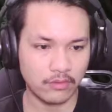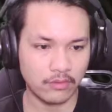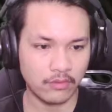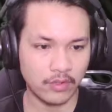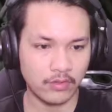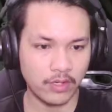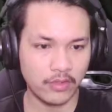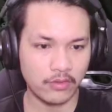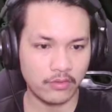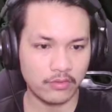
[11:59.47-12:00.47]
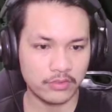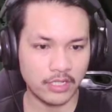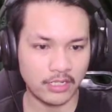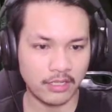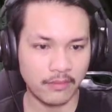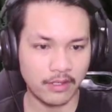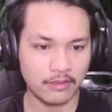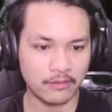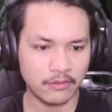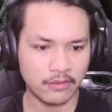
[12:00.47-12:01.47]
Waduh, ayo. Santai banget.
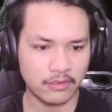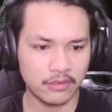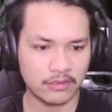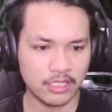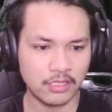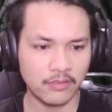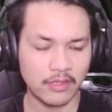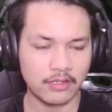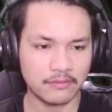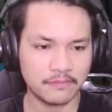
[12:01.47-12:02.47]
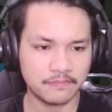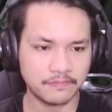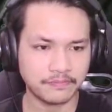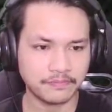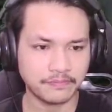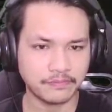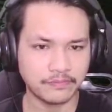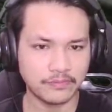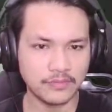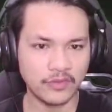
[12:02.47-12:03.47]
Santai banget.
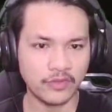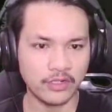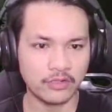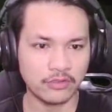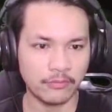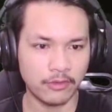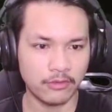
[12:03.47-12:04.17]
very good to blow.